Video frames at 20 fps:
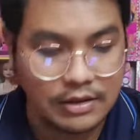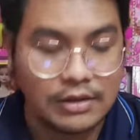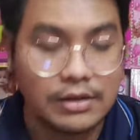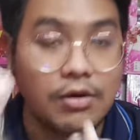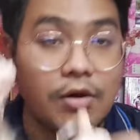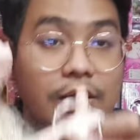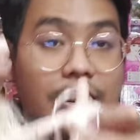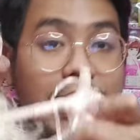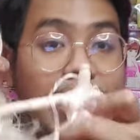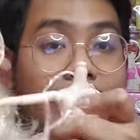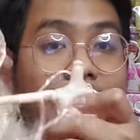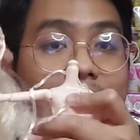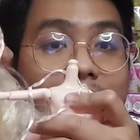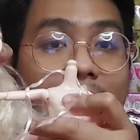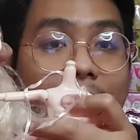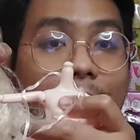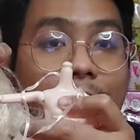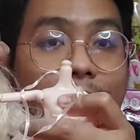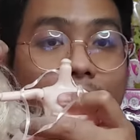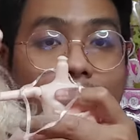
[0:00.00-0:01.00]
ถอดได้นะค
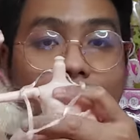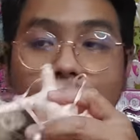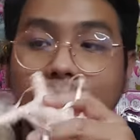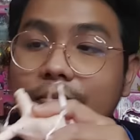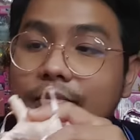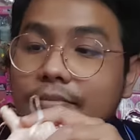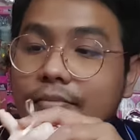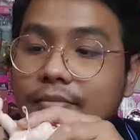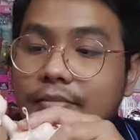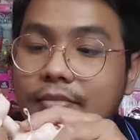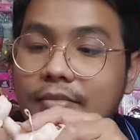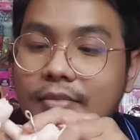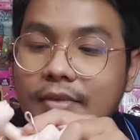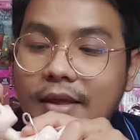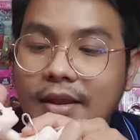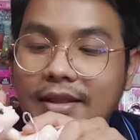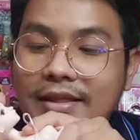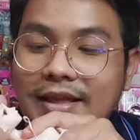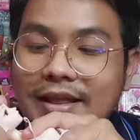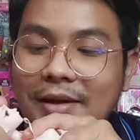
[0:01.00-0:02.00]
รับแต่
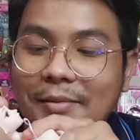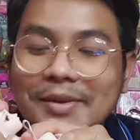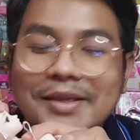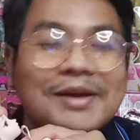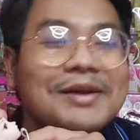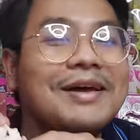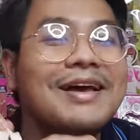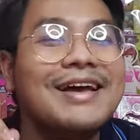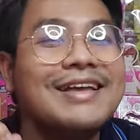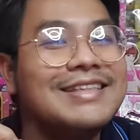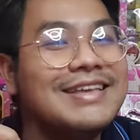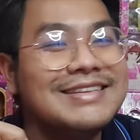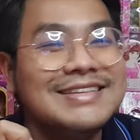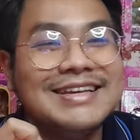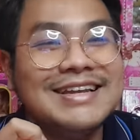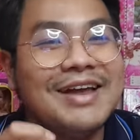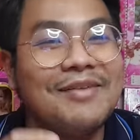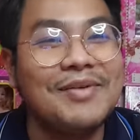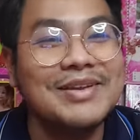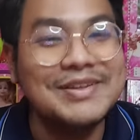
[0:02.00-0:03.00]
ที่เราไม่ต้องที่จริ
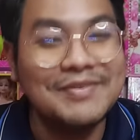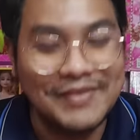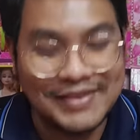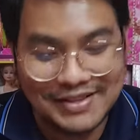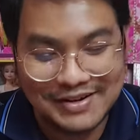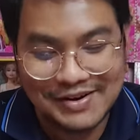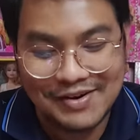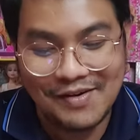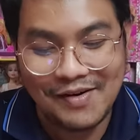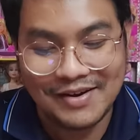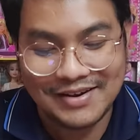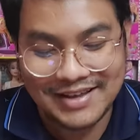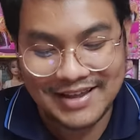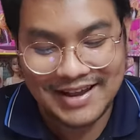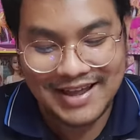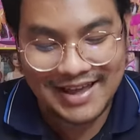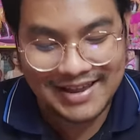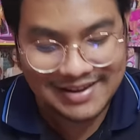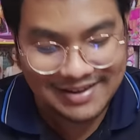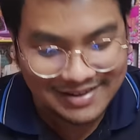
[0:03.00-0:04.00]
งแล้วไม่จำเป็นต้องถอดก็
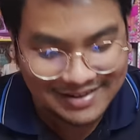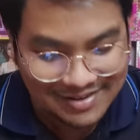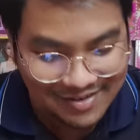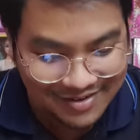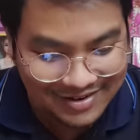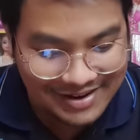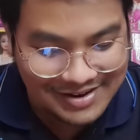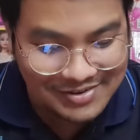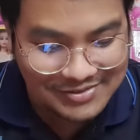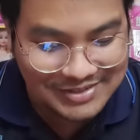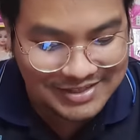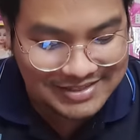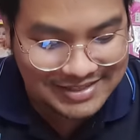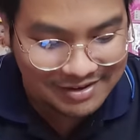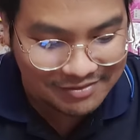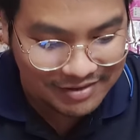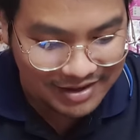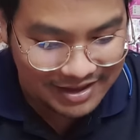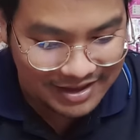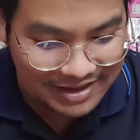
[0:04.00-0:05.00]
ได้นะ ถอดให้ดูเฉ
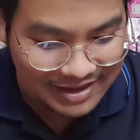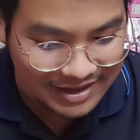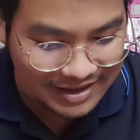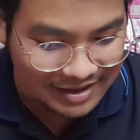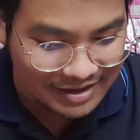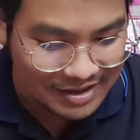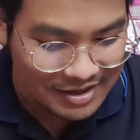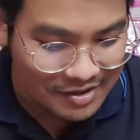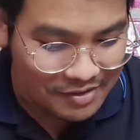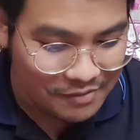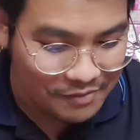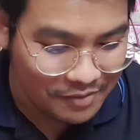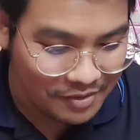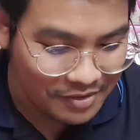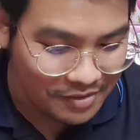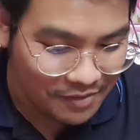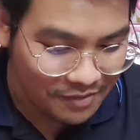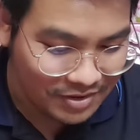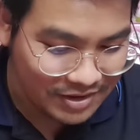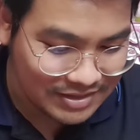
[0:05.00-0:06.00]
ยๆว่าเอ๊ะหัว
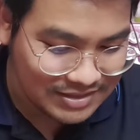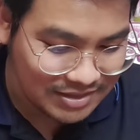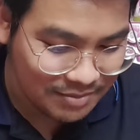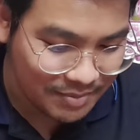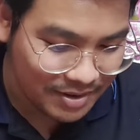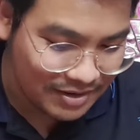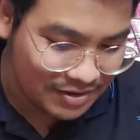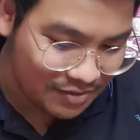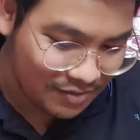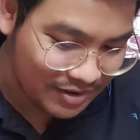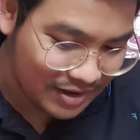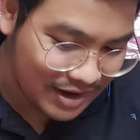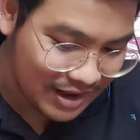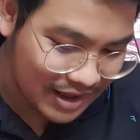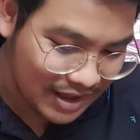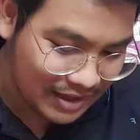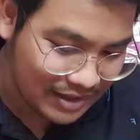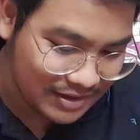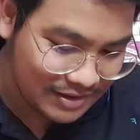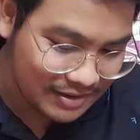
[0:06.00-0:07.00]
น้องเนี่ยสามารถถอดได้